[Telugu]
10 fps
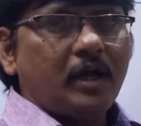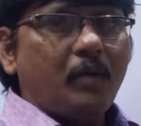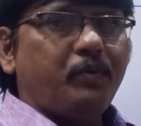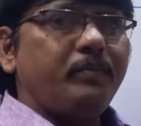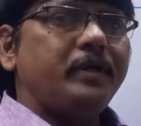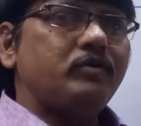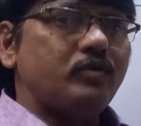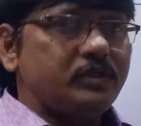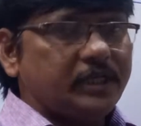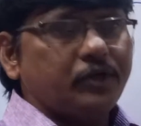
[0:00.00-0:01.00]
అప్పుడు మీకు
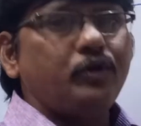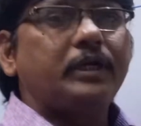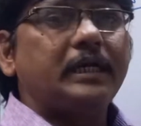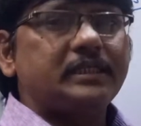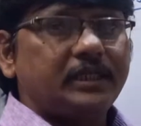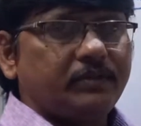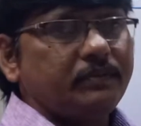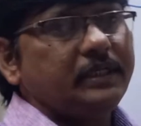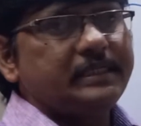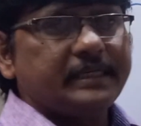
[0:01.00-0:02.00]
సర్క్యూట్ డ్రా చేయడం
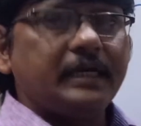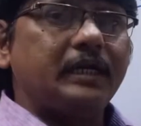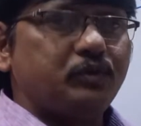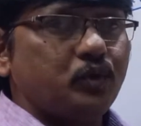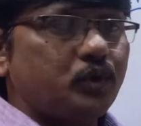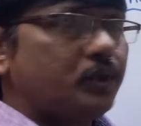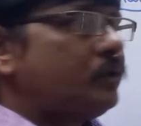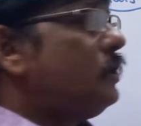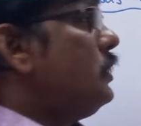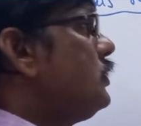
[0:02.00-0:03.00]
ఈజీగా అర్థమవుతుంది
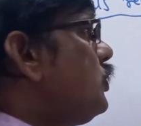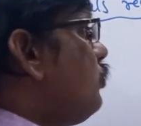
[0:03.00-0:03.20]
సో